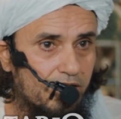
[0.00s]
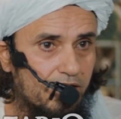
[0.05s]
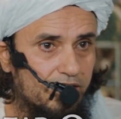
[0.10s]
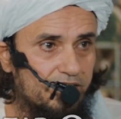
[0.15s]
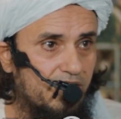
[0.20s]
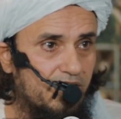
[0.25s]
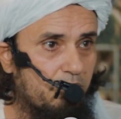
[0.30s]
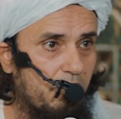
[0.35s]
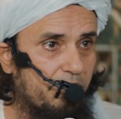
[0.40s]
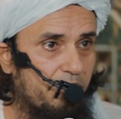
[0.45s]

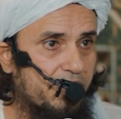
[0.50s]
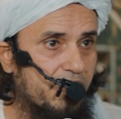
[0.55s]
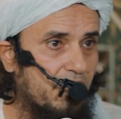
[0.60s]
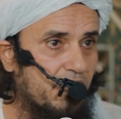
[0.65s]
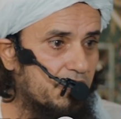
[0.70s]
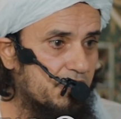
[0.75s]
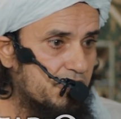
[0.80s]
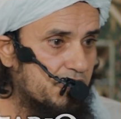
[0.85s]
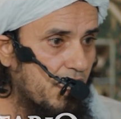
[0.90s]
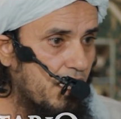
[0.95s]
कंधे पे
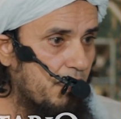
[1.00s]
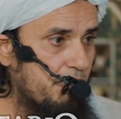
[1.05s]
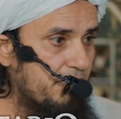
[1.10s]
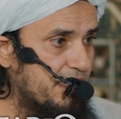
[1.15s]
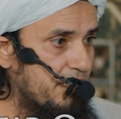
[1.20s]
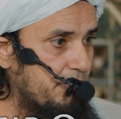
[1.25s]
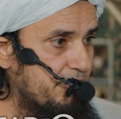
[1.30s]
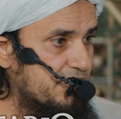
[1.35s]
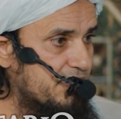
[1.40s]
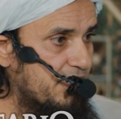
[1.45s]
बिठा के साहबा
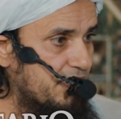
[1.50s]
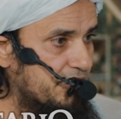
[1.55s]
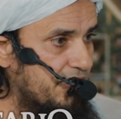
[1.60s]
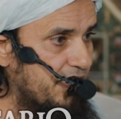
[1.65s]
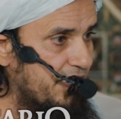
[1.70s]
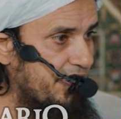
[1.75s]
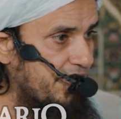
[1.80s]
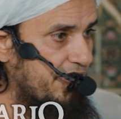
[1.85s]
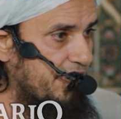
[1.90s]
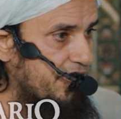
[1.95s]
ये मंजर
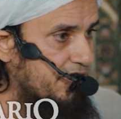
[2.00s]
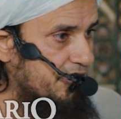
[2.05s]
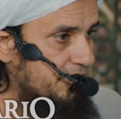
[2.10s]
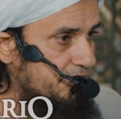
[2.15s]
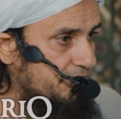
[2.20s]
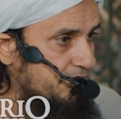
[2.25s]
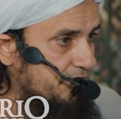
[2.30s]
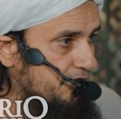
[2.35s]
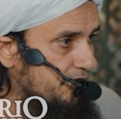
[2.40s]
देख रहे हैं